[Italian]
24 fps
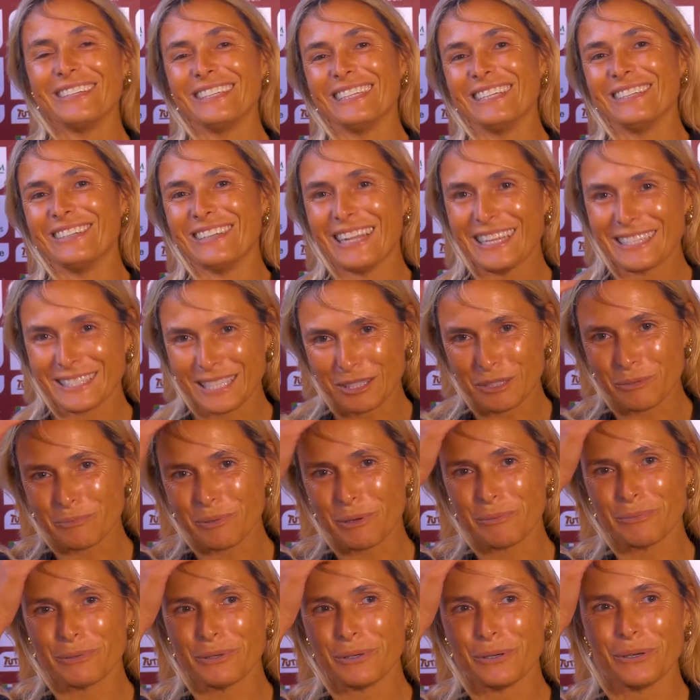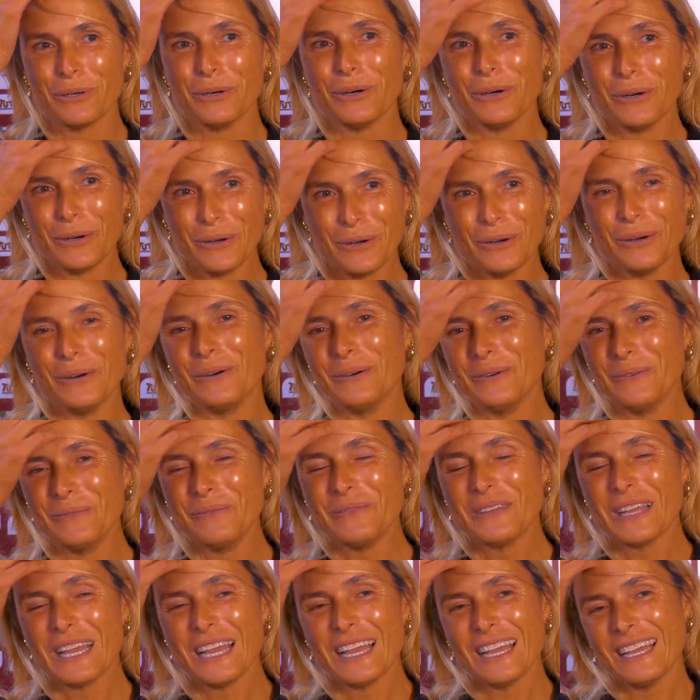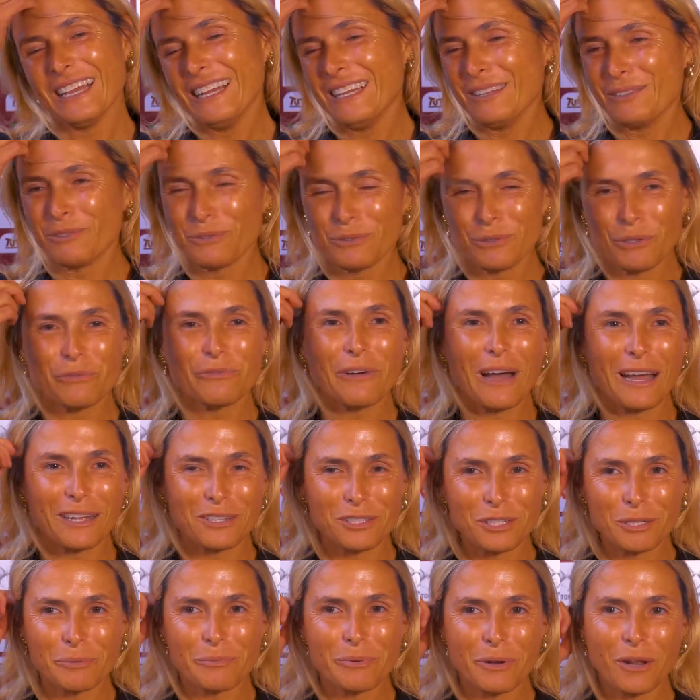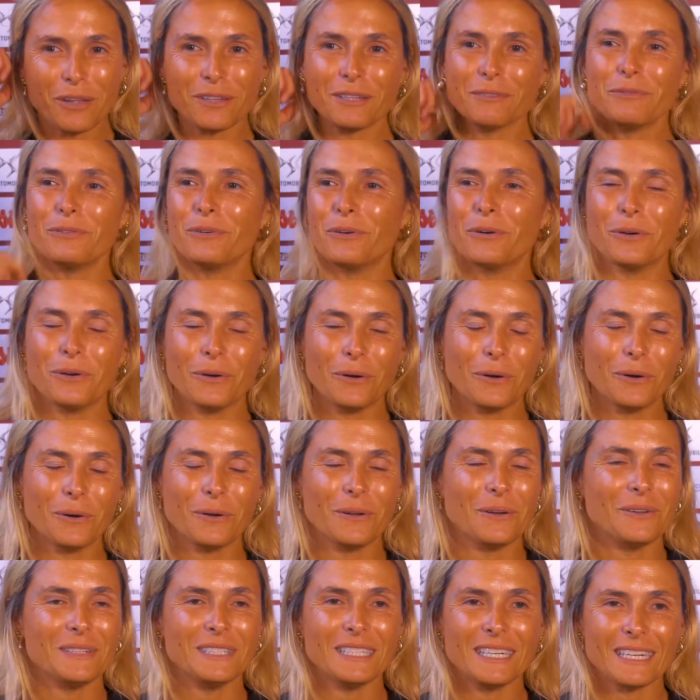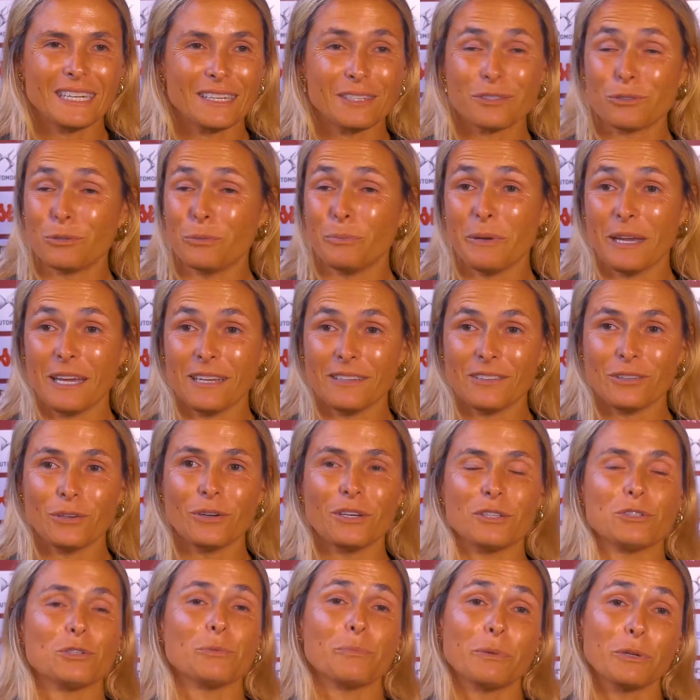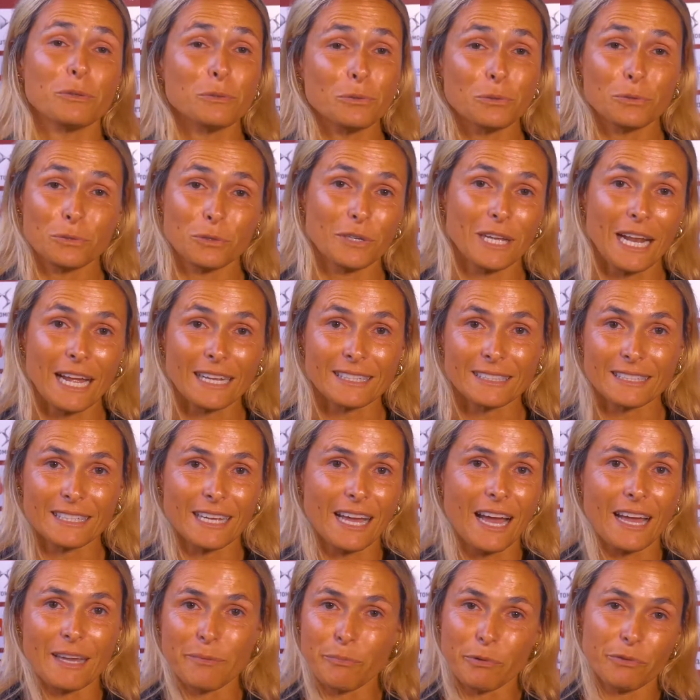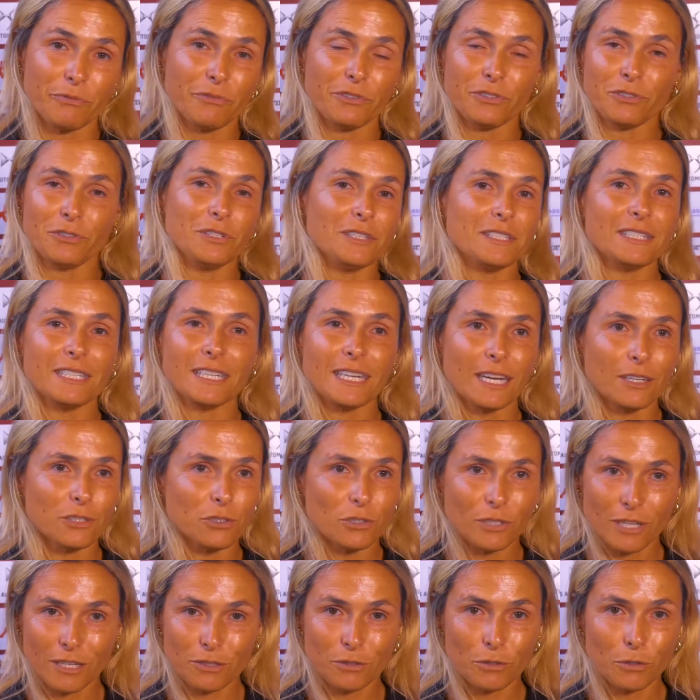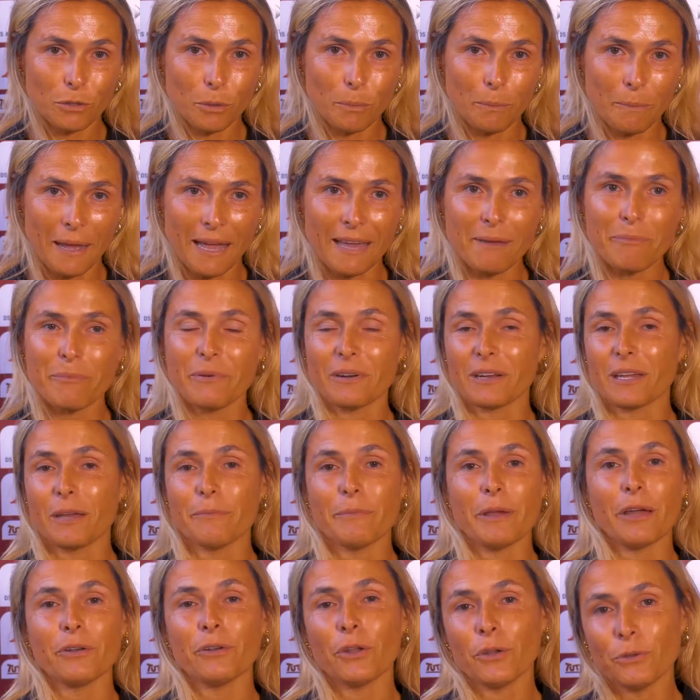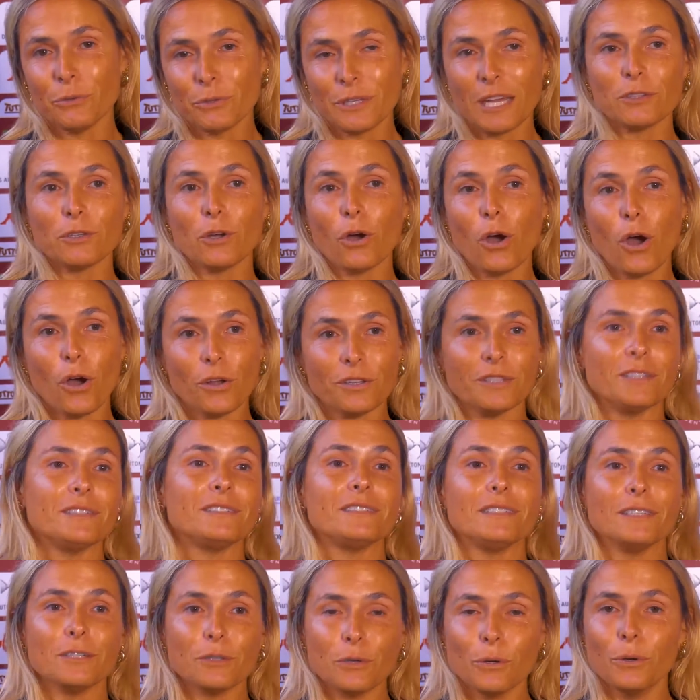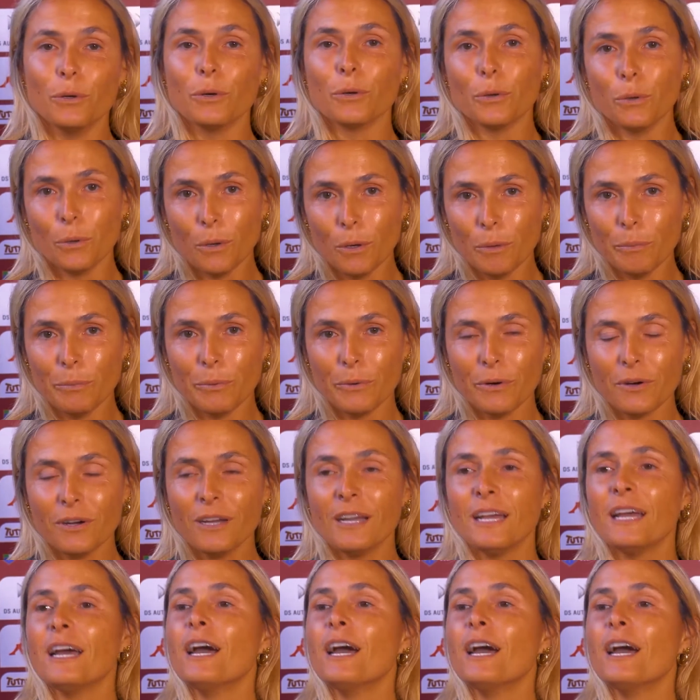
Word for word: quindi non è stato proprio tutto facile, però devo dire stupendo e soprattutto grazie ai professionisti che hanno giocato con me perché mi hanno aiutato ogni singolo colpo.